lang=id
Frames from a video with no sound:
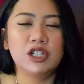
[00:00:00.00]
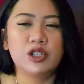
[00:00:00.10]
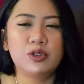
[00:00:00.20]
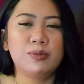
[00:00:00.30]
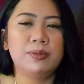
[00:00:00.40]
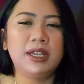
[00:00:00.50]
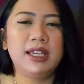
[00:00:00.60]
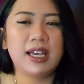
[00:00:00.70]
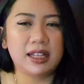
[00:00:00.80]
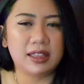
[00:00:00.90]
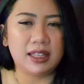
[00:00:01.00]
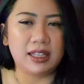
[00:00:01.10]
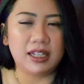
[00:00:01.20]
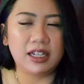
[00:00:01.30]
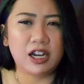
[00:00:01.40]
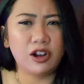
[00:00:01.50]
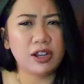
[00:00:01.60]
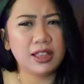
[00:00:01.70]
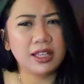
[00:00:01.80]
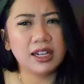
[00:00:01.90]
Sumiyati.
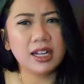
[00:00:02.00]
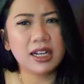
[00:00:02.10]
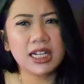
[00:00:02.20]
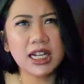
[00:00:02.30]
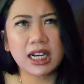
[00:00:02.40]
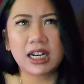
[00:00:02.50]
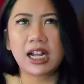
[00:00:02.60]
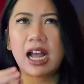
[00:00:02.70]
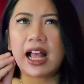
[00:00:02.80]
Kalau kita dengar-dengar